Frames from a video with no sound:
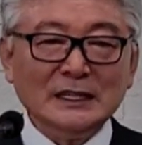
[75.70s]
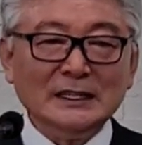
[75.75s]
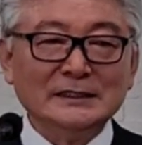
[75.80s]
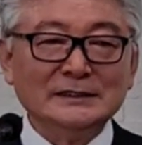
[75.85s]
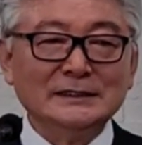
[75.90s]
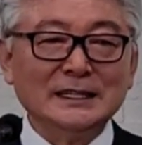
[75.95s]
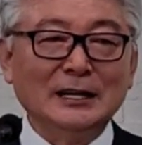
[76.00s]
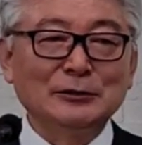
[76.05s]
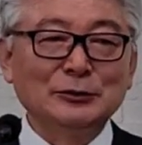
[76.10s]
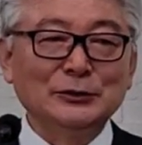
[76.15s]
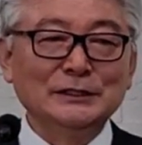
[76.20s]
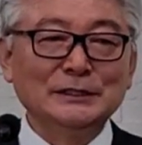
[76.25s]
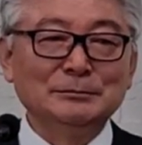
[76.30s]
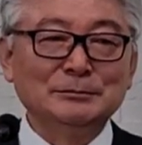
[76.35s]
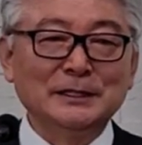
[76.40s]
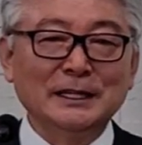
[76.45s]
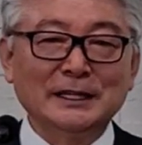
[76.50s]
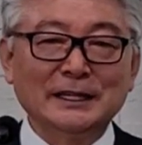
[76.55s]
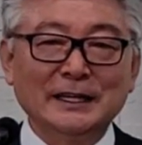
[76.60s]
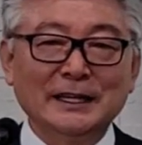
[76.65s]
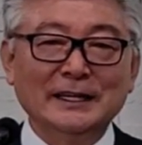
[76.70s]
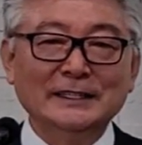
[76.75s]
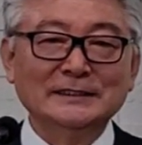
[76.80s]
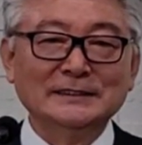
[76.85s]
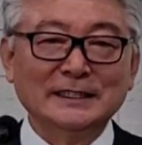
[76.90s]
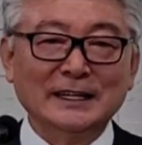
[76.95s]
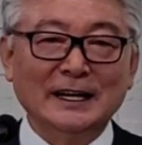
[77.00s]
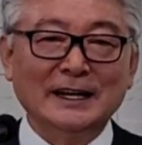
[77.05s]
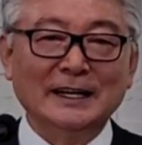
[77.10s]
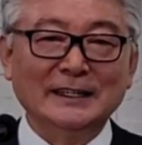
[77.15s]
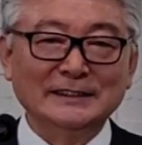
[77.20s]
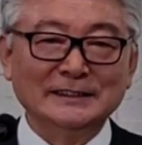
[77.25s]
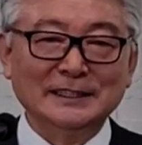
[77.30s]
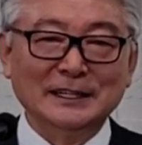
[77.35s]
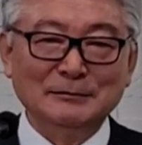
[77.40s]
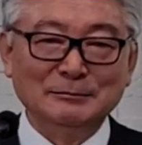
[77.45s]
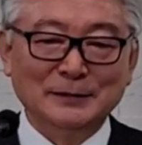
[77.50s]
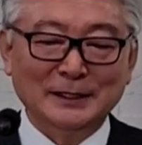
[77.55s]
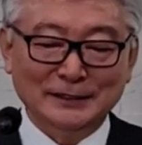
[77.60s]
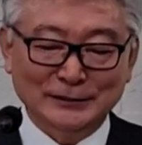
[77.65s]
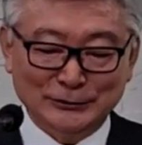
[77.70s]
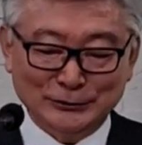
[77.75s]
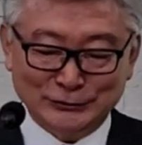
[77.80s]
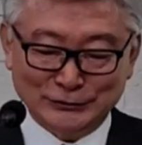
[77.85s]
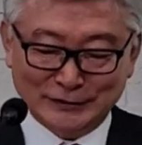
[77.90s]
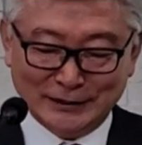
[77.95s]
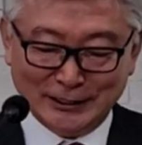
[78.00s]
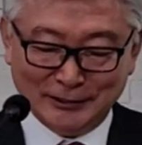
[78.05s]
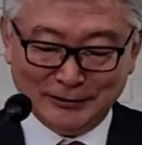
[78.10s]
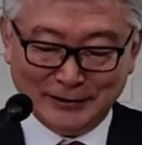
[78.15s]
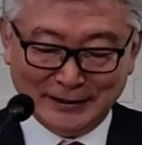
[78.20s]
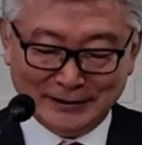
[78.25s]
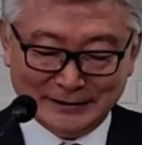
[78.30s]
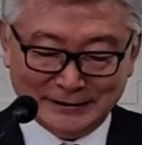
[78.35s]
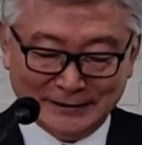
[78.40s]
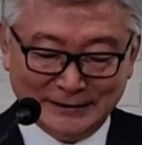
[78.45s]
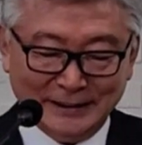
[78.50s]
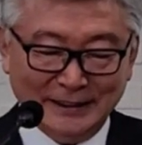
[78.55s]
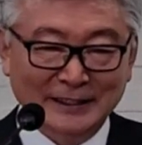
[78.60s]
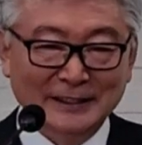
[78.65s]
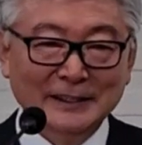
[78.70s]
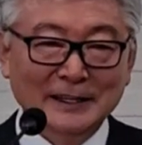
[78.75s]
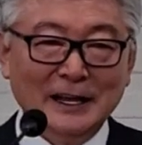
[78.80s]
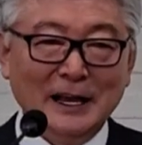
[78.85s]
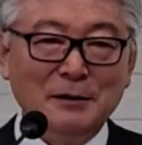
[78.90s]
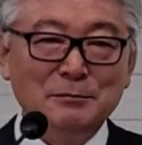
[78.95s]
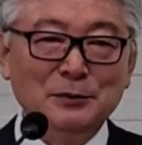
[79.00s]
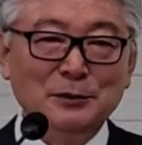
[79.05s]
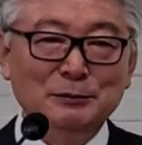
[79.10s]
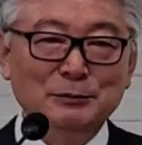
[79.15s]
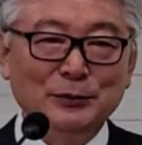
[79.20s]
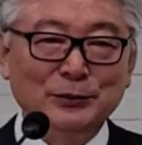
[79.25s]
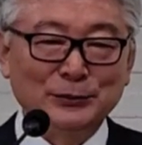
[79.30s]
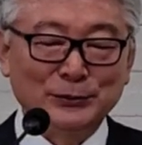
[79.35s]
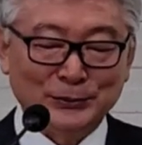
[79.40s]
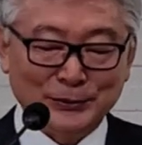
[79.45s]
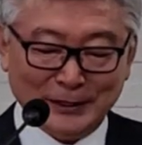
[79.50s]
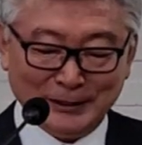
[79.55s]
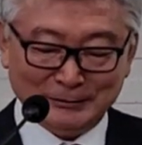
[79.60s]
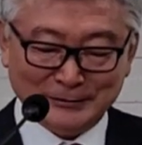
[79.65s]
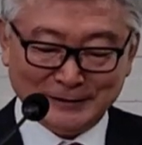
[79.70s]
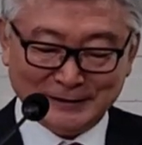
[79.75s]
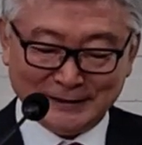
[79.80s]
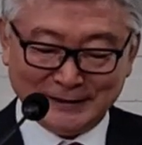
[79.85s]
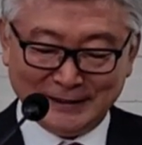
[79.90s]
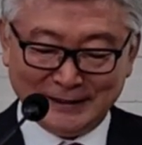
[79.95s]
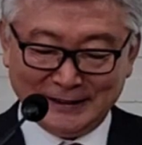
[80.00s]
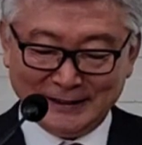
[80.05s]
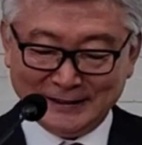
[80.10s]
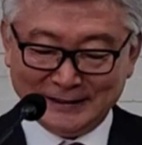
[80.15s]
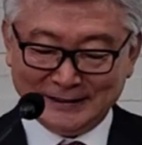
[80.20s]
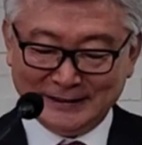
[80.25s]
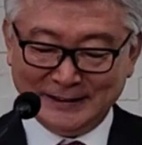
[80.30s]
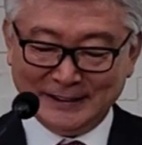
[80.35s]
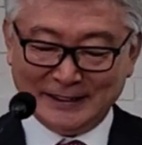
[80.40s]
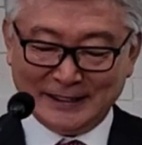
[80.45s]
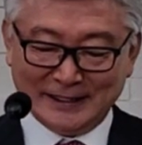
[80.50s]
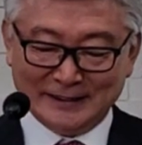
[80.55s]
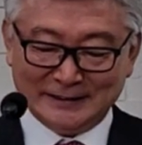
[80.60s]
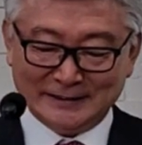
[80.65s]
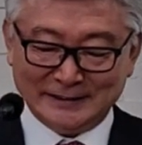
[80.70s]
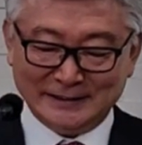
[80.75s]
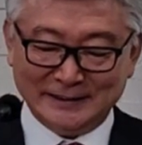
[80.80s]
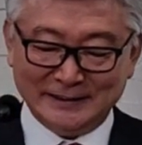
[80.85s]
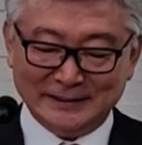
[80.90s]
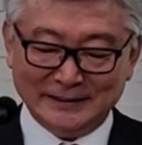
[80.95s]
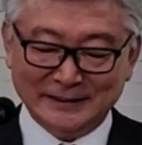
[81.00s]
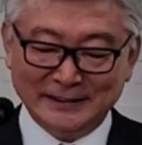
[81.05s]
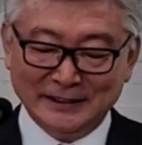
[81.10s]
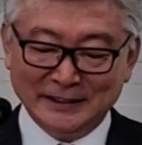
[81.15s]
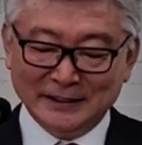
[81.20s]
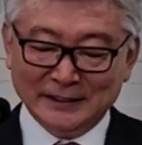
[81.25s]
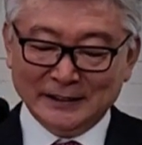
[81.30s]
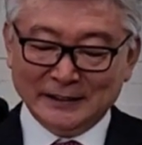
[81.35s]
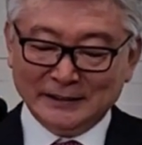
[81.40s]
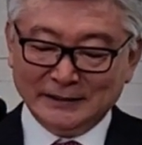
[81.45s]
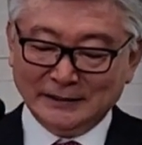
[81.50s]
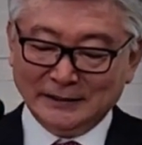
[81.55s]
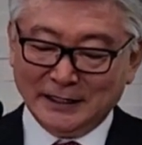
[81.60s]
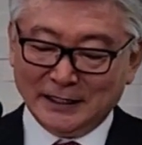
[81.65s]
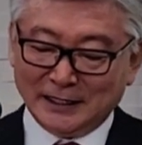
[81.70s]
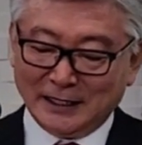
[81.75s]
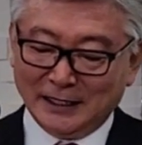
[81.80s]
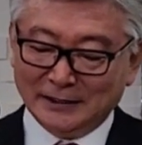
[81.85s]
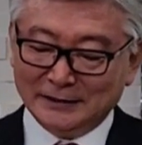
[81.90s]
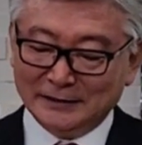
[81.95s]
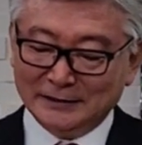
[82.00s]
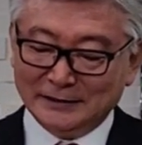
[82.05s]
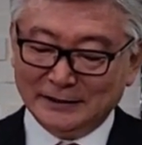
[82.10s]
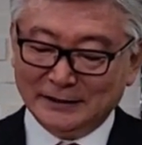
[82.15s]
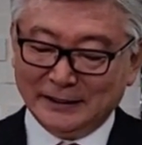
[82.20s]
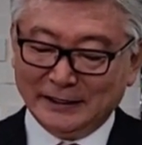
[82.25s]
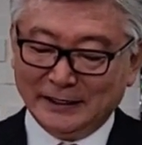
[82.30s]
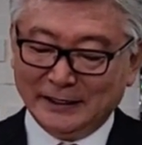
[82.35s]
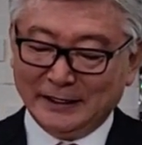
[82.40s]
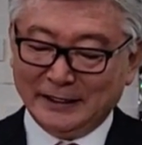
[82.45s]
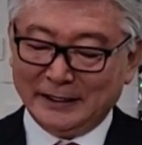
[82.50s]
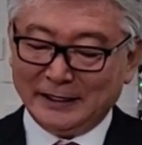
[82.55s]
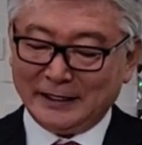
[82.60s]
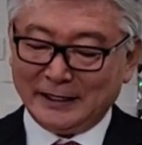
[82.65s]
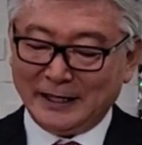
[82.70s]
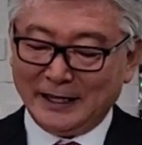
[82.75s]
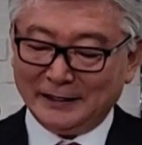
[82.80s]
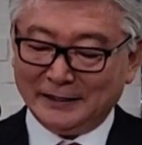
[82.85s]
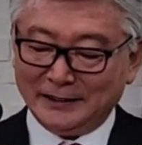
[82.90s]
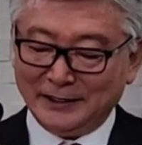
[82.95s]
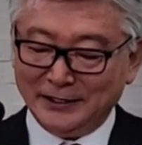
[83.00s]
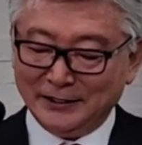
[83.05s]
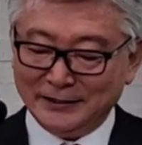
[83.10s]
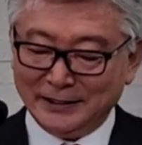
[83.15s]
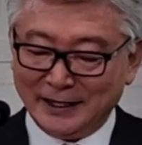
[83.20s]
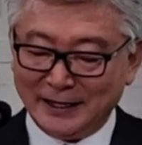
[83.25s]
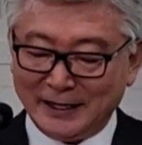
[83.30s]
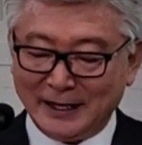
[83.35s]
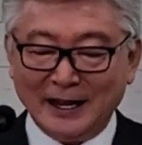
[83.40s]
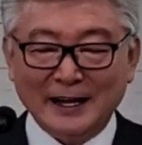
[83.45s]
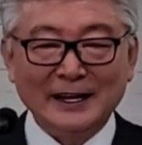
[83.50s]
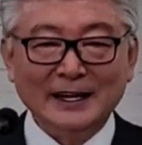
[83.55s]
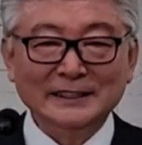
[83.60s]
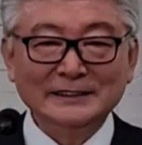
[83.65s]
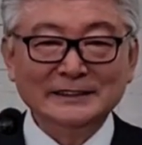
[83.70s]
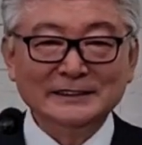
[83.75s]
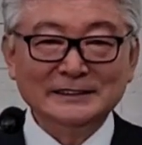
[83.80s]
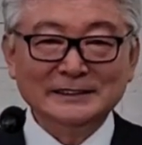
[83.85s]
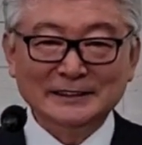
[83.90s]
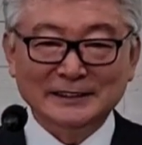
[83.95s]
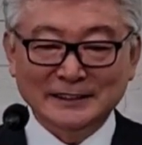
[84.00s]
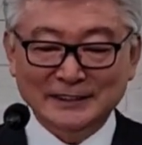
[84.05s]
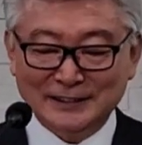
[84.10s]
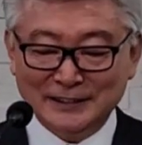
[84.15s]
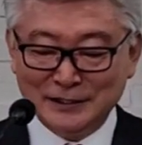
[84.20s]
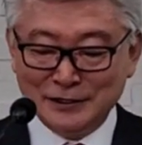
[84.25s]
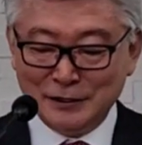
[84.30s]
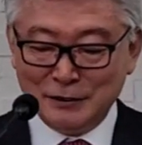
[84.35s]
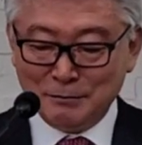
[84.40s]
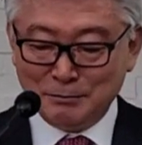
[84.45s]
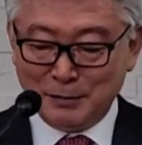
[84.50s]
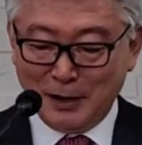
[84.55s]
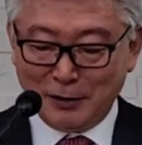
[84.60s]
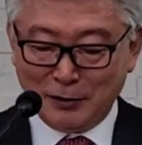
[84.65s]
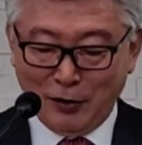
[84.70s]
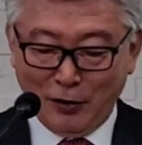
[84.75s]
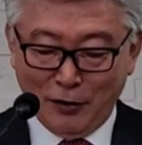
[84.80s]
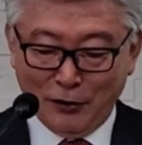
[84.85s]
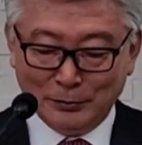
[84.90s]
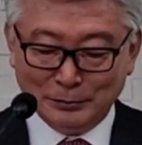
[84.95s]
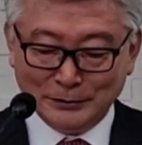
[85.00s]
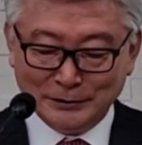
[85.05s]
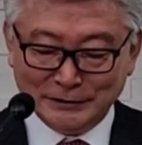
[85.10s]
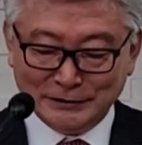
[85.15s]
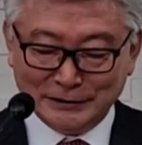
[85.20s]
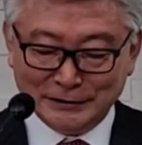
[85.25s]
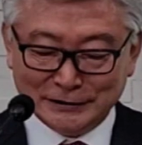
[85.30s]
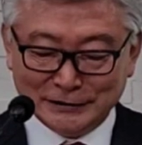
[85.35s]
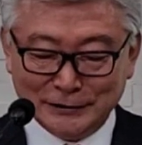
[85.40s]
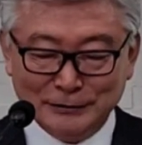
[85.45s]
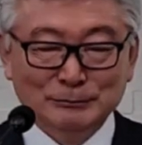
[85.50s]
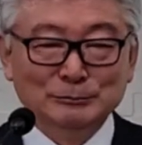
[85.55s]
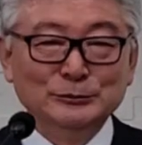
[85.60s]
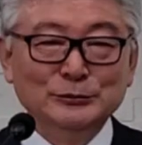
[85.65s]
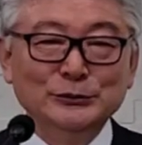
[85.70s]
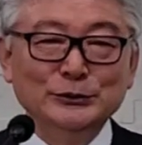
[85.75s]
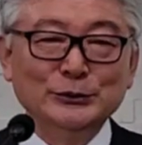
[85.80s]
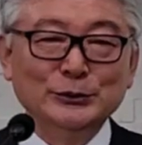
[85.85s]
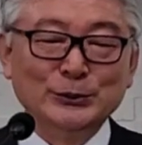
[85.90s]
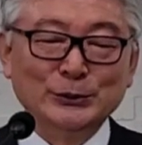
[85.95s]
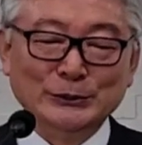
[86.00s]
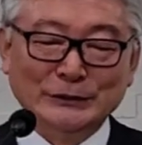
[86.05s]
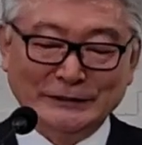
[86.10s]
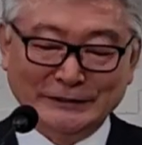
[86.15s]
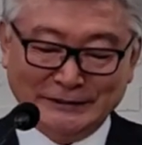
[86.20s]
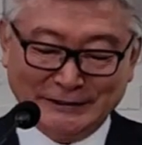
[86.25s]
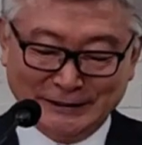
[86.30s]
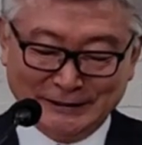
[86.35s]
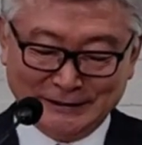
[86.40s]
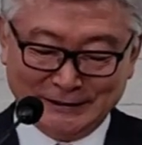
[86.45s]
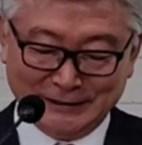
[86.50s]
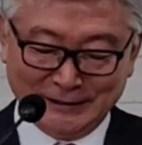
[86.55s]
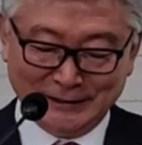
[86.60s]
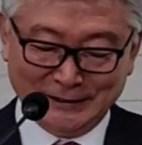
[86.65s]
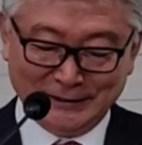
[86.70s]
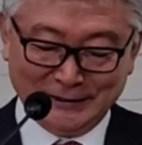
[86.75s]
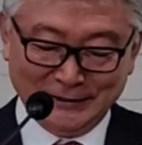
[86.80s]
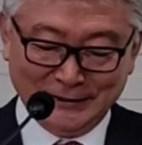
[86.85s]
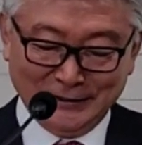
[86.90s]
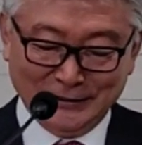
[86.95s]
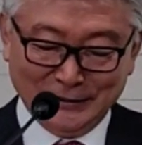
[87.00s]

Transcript: 장로님 댁에 강아지를 한 마리 준다고 하는데 한번 보러 갑시다. 그래 갔어요. 이제 갔는데 갓 태어난 강아지들이 막 어미젖을 물고 있었어요.